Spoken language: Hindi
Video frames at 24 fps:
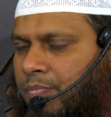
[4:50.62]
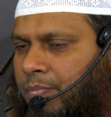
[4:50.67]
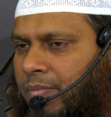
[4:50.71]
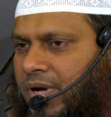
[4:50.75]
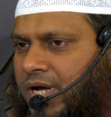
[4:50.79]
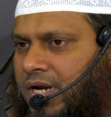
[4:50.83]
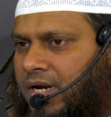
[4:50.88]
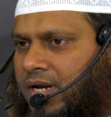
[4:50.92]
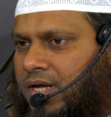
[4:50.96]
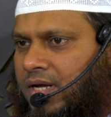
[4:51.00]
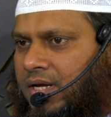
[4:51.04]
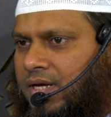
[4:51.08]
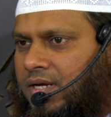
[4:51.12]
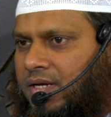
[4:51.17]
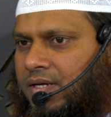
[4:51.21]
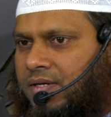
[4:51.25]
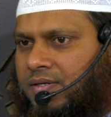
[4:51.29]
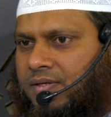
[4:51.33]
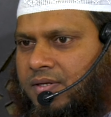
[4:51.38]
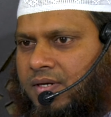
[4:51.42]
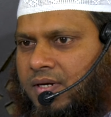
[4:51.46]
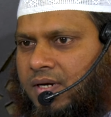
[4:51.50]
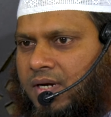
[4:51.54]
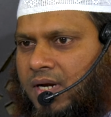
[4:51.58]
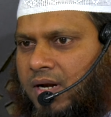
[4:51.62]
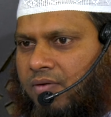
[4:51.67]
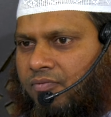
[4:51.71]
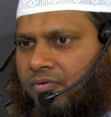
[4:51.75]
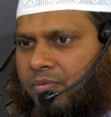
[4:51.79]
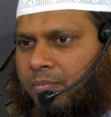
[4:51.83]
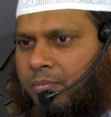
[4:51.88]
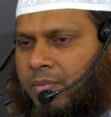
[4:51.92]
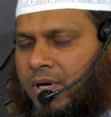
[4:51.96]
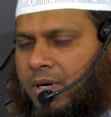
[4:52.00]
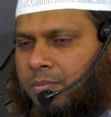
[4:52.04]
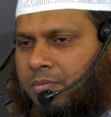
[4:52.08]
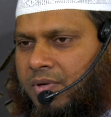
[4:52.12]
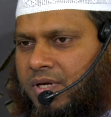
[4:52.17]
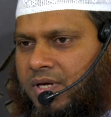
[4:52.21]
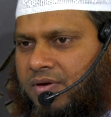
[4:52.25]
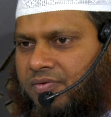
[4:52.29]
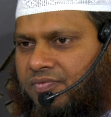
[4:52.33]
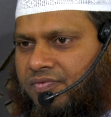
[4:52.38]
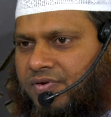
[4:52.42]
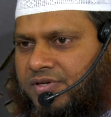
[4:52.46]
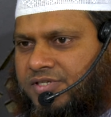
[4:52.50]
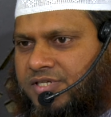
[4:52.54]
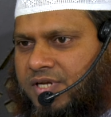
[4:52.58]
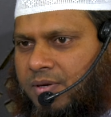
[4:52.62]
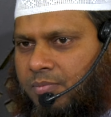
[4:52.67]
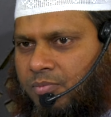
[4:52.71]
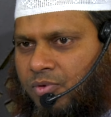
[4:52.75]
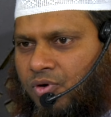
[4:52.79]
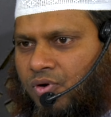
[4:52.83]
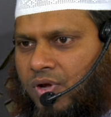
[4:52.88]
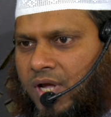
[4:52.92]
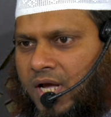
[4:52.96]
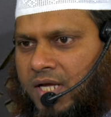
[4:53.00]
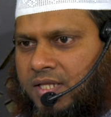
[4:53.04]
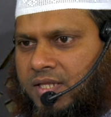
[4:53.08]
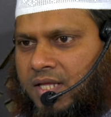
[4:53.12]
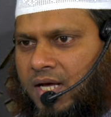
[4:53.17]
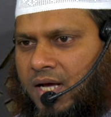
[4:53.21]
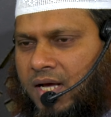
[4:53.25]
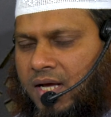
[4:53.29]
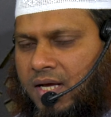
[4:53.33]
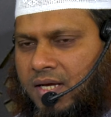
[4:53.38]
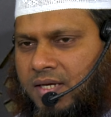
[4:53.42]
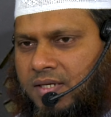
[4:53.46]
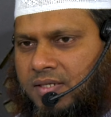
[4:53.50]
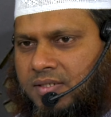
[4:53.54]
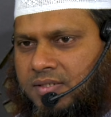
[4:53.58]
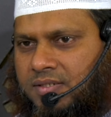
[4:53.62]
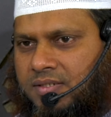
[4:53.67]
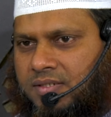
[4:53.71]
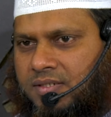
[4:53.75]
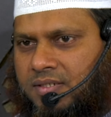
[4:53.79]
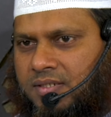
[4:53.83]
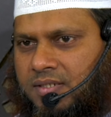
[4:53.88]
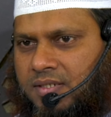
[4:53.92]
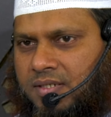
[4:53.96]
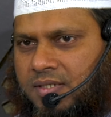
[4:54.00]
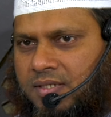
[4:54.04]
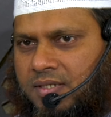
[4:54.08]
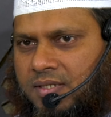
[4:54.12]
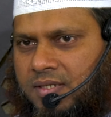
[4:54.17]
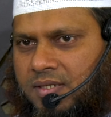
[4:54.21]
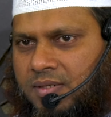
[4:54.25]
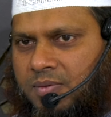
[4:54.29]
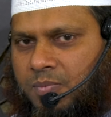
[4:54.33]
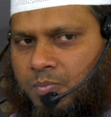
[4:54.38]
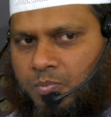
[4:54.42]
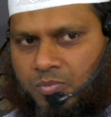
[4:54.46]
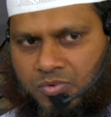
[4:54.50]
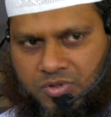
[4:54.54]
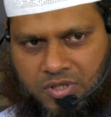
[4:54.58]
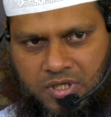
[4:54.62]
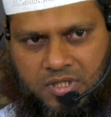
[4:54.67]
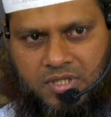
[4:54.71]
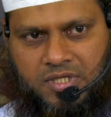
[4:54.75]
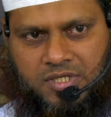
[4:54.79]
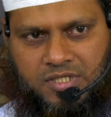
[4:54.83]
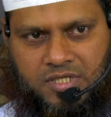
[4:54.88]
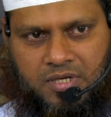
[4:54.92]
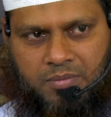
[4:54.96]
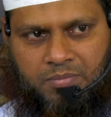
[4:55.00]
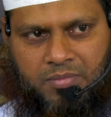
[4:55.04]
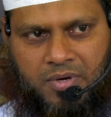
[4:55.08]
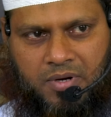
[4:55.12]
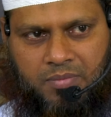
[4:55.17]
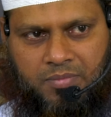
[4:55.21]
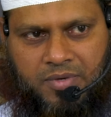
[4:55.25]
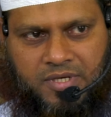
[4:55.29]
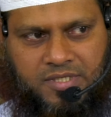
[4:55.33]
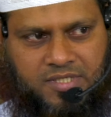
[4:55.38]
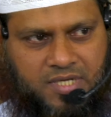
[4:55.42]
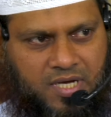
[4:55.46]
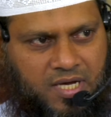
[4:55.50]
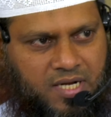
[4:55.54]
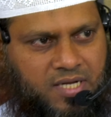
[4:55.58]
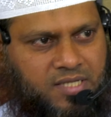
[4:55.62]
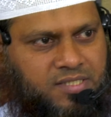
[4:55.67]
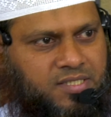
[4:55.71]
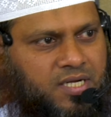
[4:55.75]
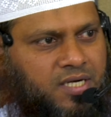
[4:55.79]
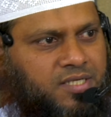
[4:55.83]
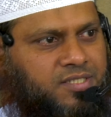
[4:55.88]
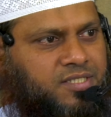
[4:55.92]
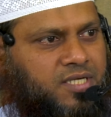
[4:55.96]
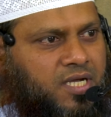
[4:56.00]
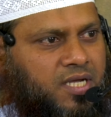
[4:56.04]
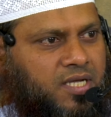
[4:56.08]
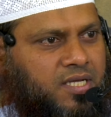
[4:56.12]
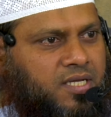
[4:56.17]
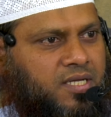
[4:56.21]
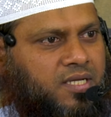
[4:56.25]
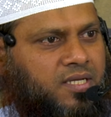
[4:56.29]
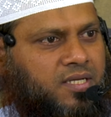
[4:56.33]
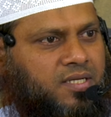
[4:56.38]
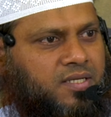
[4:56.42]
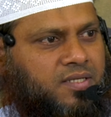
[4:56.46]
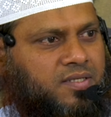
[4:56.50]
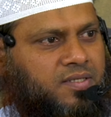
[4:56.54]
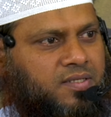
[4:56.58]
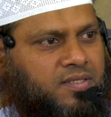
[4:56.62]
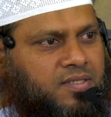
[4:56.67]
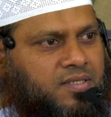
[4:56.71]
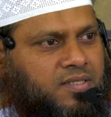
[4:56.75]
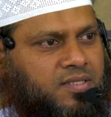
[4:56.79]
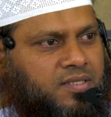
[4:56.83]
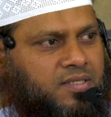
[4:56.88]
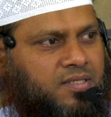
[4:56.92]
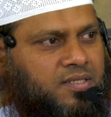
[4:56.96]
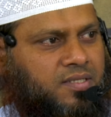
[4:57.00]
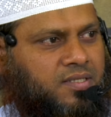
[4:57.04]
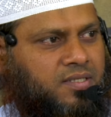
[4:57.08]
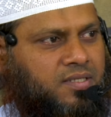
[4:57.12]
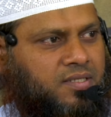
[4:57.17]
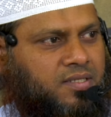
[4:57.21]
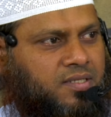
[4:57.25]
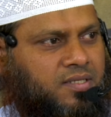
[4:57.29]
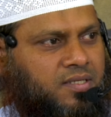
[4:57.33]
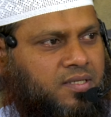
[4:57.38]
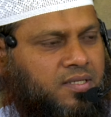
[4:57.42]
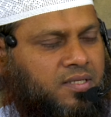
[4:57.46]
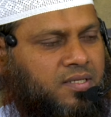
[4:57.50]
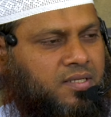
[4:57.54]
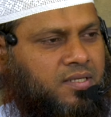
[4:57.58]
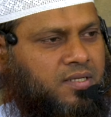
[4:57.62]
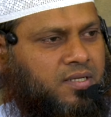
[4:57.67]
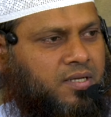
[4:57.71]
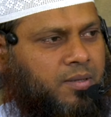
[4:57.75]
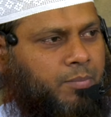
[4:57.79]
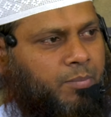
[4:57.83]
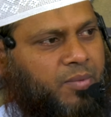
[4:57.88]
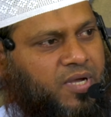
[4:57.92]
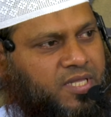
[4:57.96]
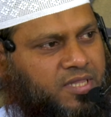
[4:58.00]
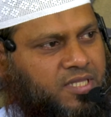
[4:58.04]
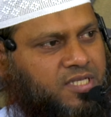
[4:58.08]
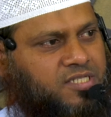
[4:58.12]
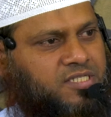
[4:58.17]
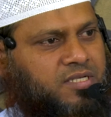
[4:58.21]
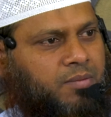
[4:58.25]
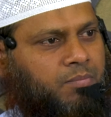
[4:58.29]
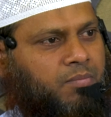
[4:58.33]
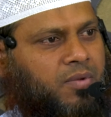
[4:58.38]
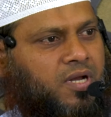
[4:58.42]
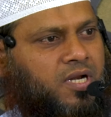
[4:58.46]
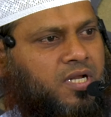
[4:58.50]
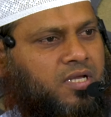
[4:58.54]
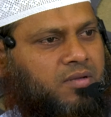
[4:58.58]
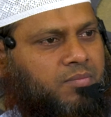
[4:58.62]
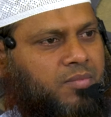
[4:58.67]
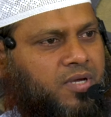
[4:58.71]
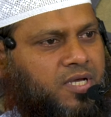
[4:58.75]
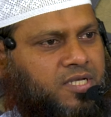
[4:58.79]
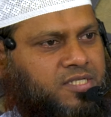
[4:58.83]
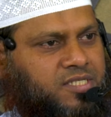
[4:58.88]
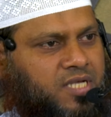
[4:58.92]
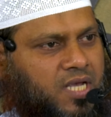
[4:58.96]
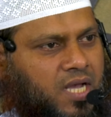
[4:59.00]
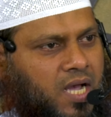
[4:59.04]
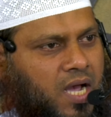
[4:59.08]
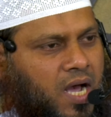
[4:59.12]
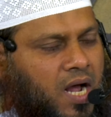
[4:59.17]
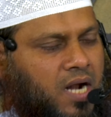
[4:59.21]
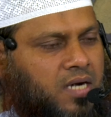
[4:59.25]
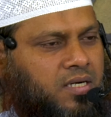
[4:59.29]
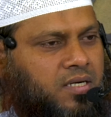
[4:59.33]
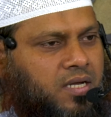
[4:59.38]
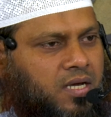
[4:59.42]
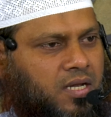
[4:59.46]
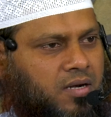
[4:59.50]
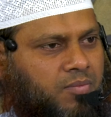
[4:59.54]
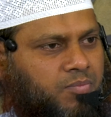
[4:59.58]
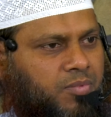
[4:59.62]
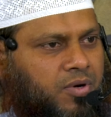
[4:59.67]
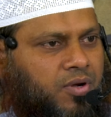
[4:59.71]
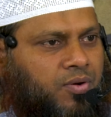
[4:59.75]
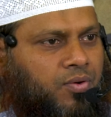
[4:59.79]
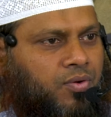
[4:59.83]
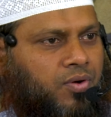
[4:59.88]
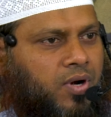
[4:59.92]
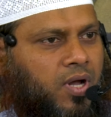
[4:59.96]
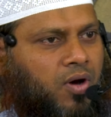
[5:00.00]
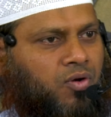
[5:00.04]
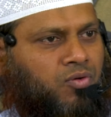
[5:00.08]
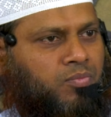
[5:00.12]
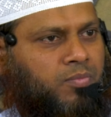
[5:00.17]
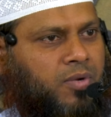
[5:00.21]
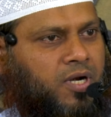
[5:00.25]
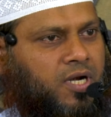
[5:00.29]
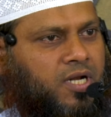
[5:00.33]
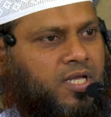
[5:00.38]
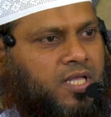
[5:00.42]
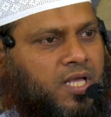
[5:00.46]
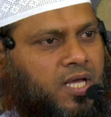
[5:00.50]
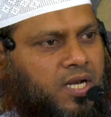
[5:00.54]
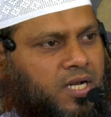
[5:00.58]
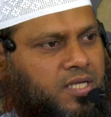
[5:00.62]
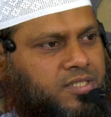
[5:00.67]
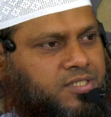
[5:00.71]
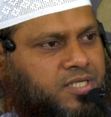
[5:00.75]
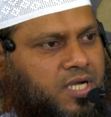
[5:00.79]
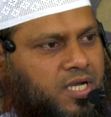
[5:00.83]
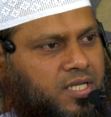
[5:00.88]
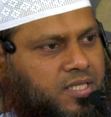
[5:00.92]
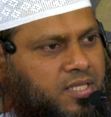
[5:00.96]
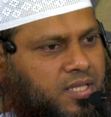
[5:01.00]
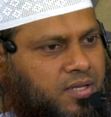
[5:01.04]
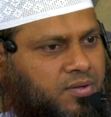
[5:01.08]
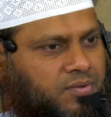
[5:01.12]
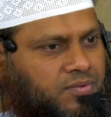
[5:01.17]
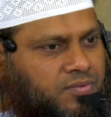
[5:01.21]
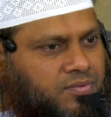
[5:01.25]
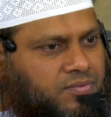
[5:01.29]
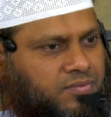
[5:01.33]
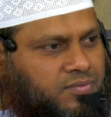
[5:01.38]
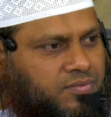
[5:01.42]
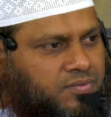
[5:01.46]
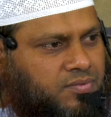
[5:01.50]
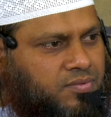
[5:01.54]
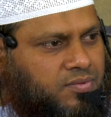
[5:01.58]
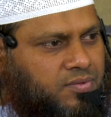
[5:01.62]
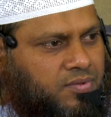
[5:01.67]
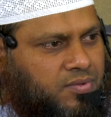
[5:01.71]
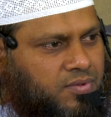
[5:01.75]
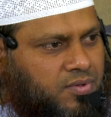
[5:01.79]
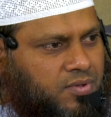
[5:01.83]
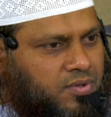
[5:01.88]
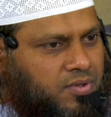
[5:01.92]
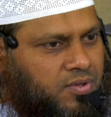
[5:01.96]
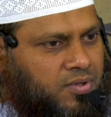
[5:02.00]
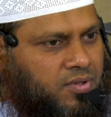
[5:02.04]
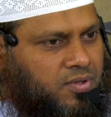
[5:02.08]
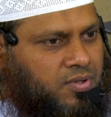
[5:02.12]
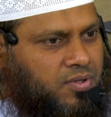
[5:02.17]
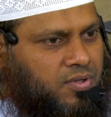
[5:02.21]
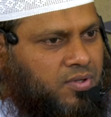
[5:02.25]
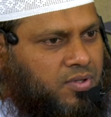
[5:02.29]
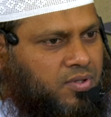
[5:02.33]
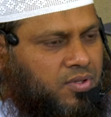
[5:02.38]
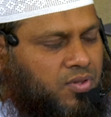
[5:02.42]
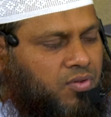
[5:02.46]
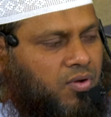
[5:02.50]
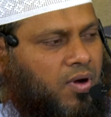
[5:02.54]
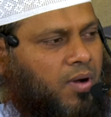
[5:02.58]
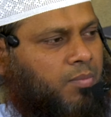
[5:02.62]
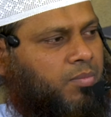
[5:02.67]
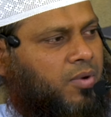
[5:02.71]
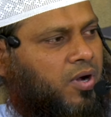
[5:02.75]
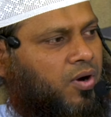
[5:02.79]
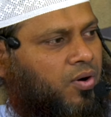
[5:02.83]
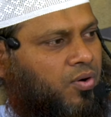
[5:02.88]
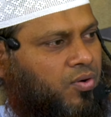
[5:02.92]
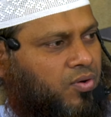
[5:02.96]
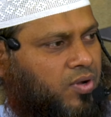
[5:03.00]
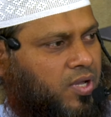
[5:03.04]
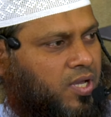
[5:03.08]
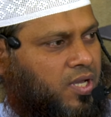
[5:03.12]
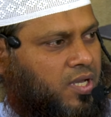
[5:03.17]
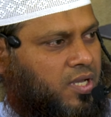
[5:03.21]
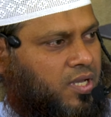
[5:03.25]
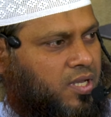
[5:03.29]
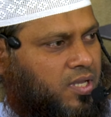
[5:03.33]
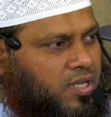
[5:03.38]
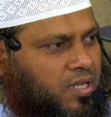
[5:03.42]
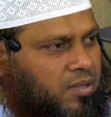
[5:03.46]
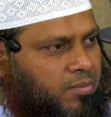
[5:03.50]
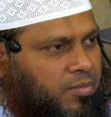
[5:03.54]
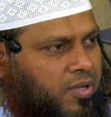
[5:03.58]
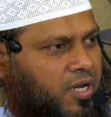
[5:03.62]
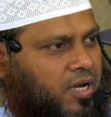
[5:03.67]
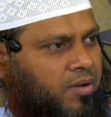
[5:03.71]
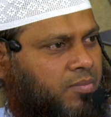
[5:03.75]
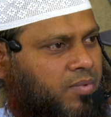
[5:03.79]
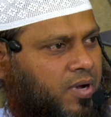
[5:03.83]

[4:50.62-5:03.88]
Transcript: मैंने नवंबर में फसल बोया था मुझे दिसंबर में इसका रिज़ल्ट चाहिए मैं दिसंबर ही में इसे काट कर अपने गोडाउन में ले जाना चाहता हूं तो आप कहोगे कि मेरे